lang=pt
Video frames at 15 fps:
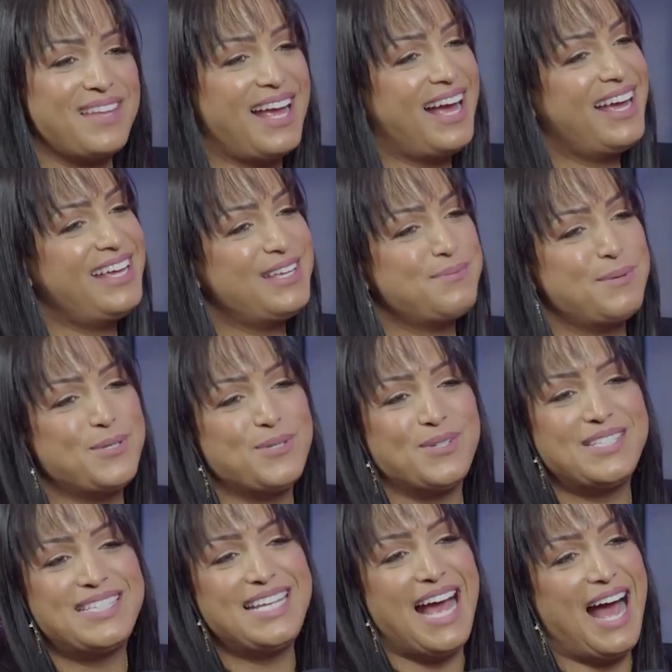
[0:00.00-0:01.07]
aí as
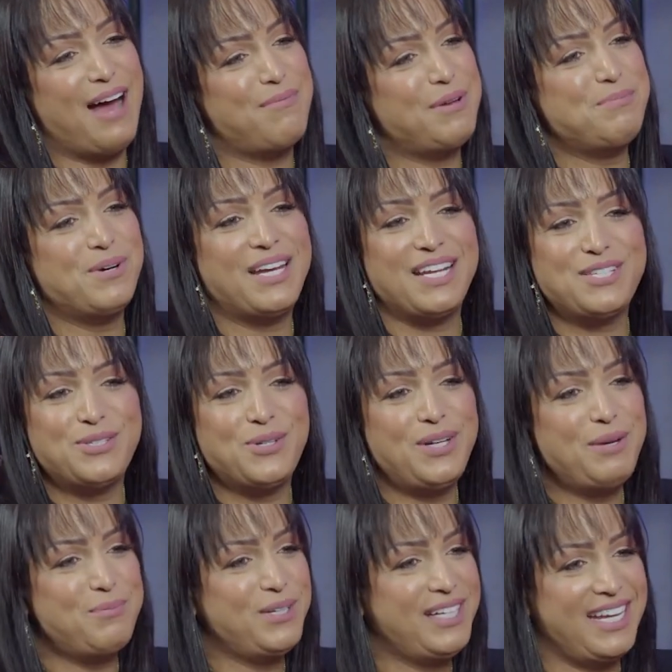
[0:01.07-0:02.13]
pessoas se abrem, porque uhum. a Sônia
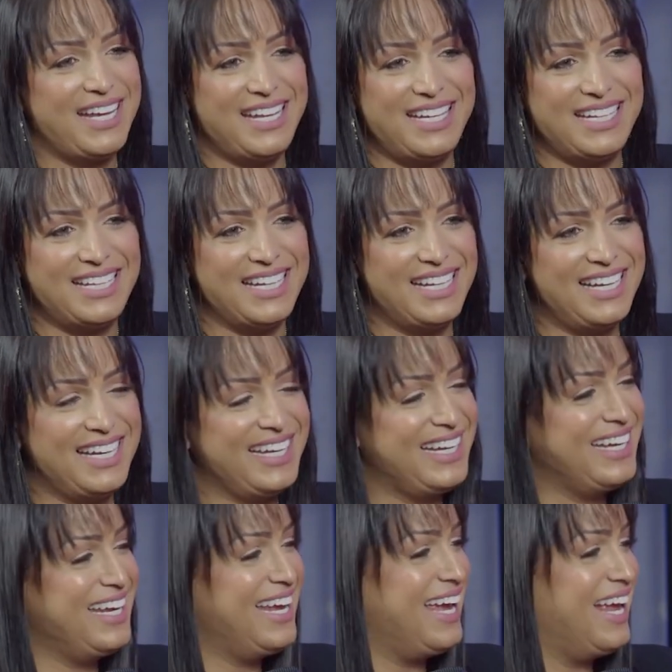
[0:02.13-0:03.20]
é muito querida, né?
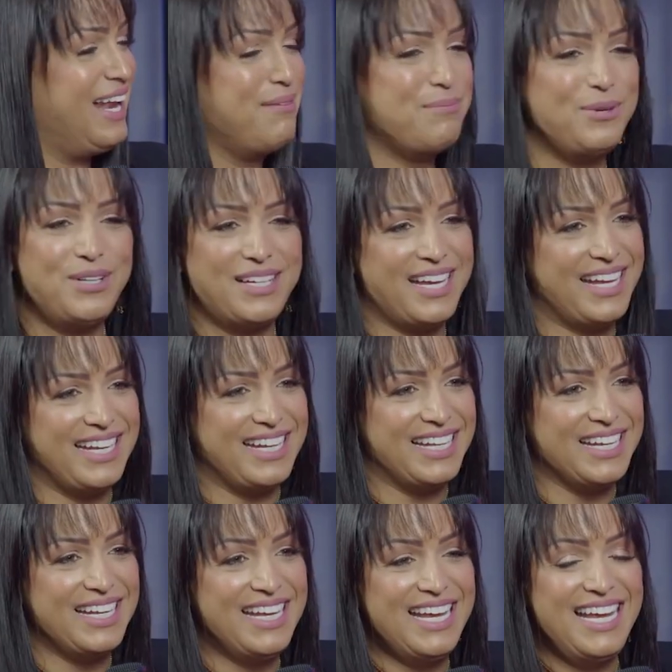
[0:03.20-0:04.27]
Ela é muito querida.
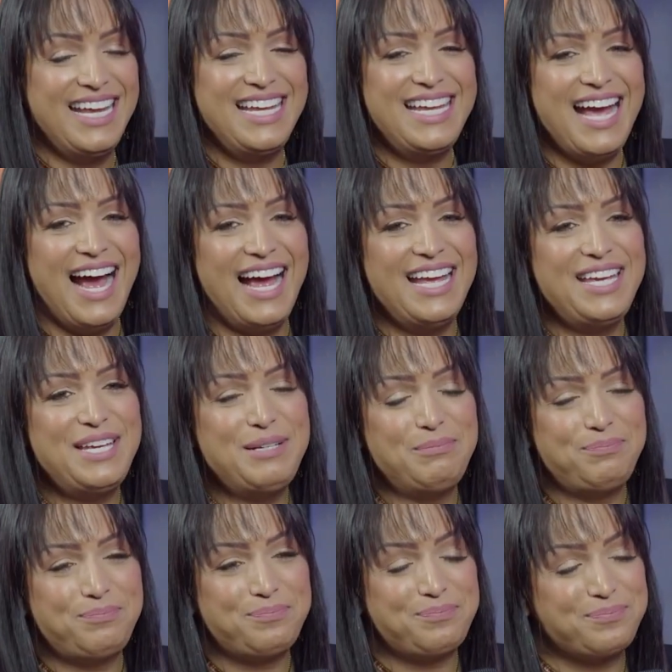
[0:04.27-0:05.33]
Sim. E aí,
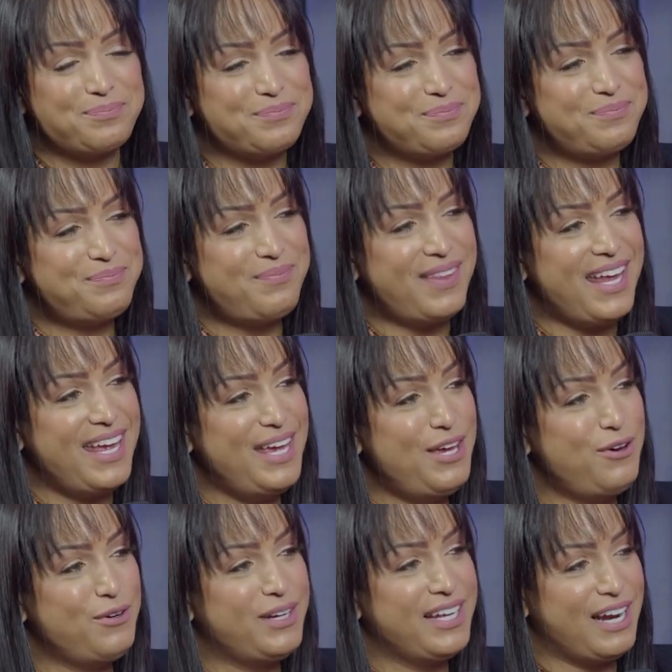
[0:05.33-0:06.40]

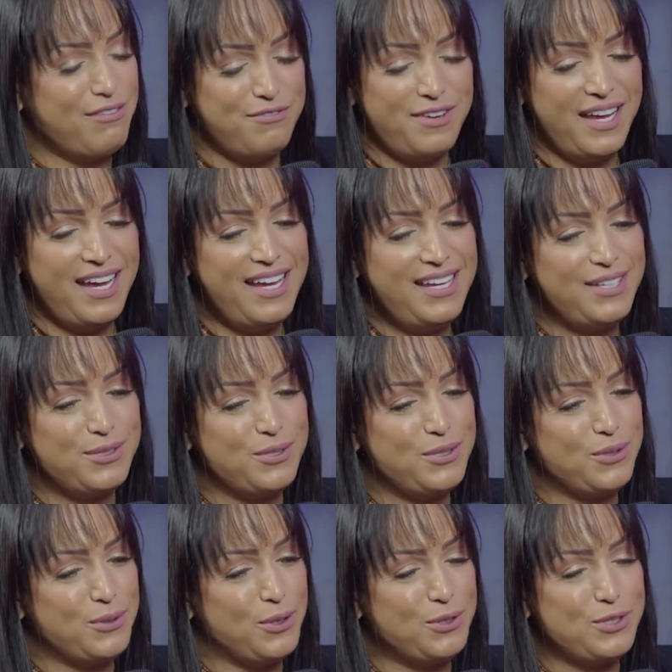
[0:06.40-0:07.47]
eu gravei
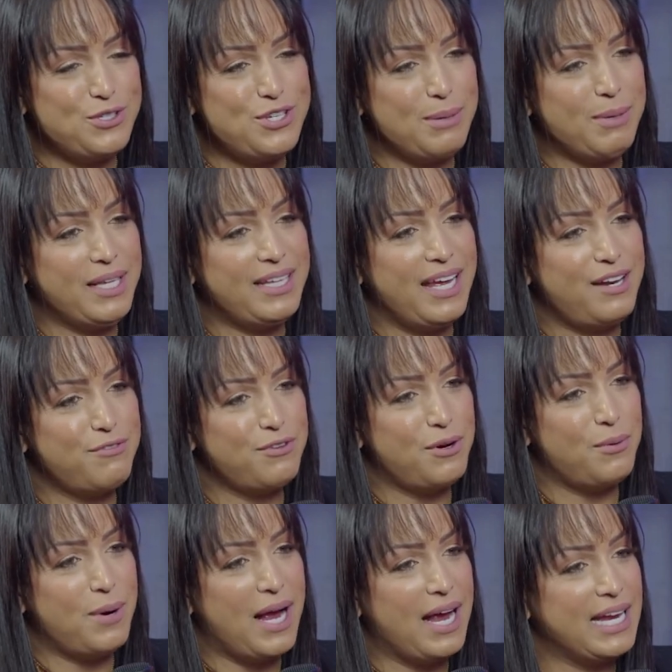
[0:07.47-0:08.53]
tudo no outro dia a matéria foi
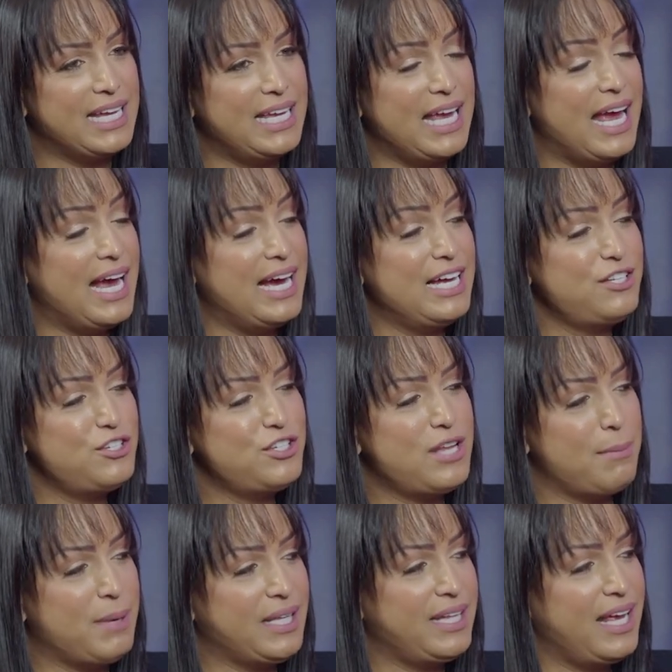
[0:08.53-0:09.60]
ao ar. Antes
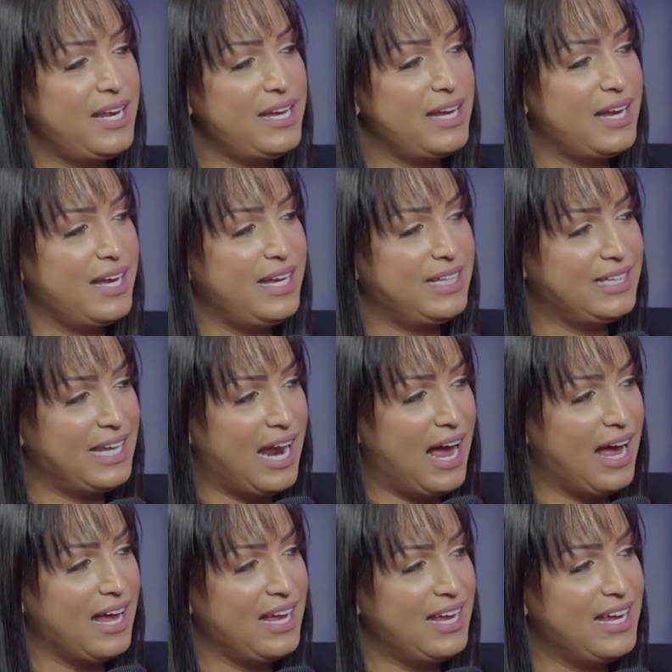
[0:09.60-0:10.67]
da matéria
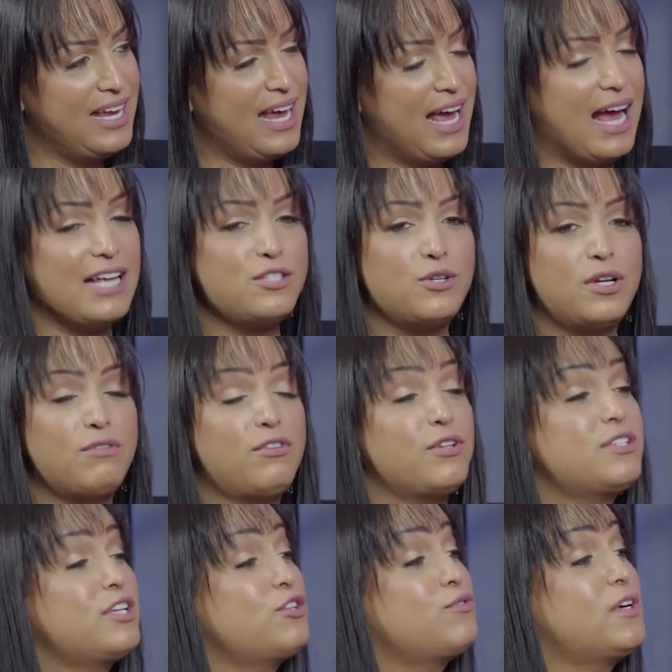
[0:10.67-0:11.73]
entrar, a Sônia falou:
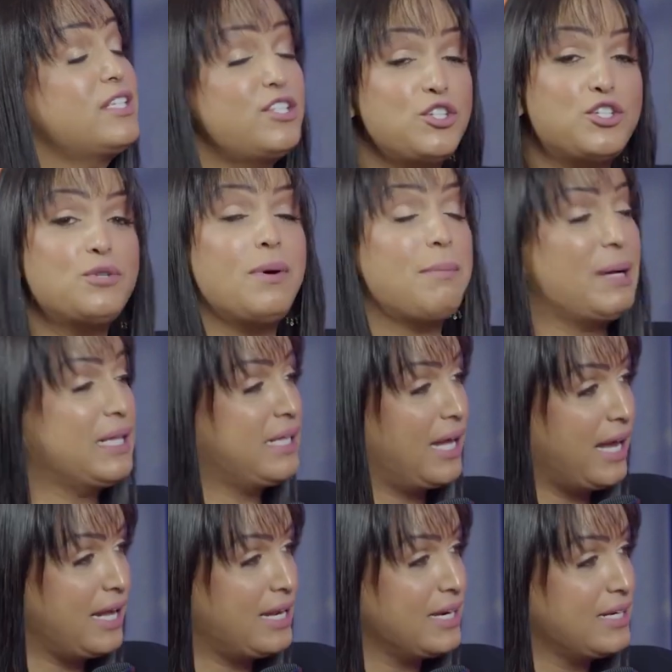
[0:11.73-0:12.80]
"Vocês vão assistir uma
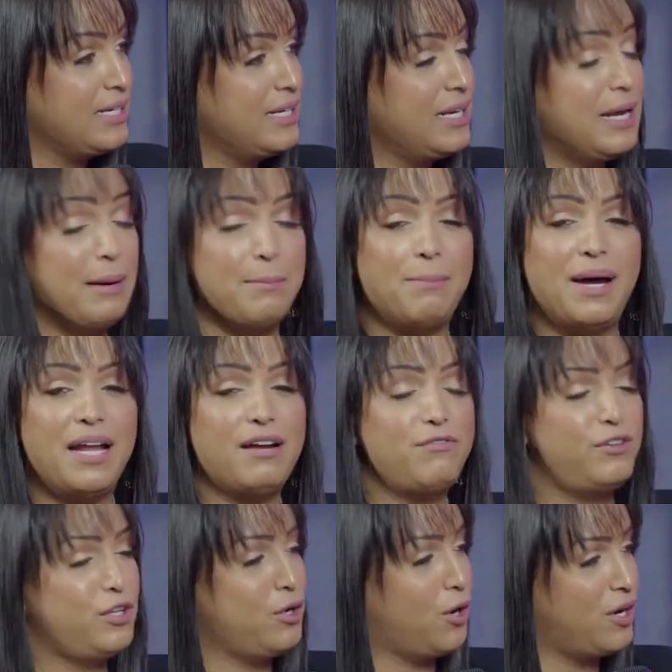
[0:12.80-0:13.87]
matéria
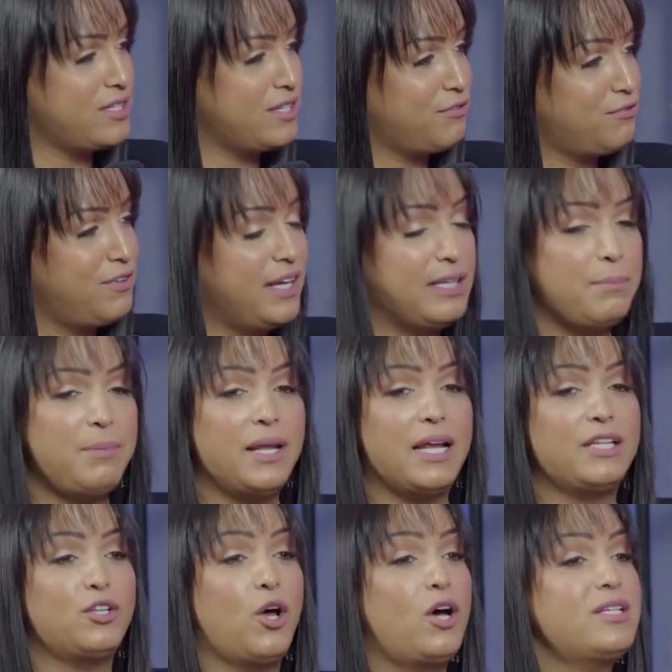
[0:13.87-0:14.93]
maravilhosa feita pela
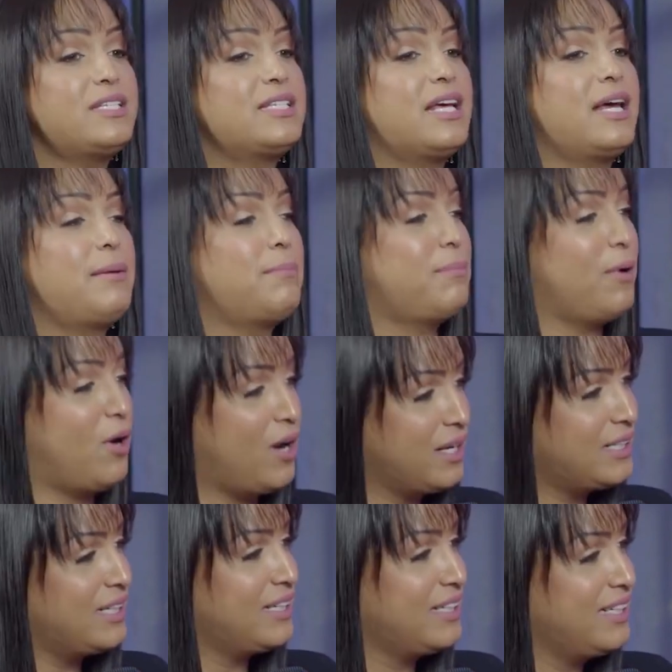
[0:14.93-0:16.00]
nossa
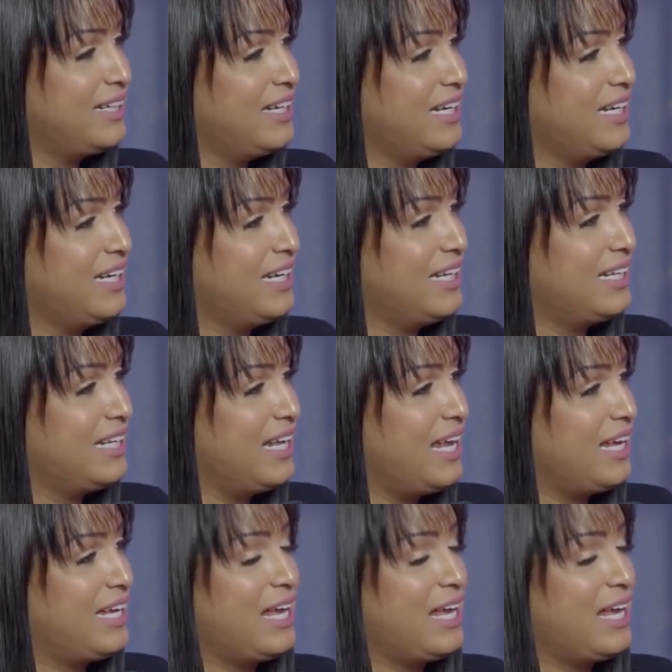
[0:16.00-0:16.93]
repórter que, demais.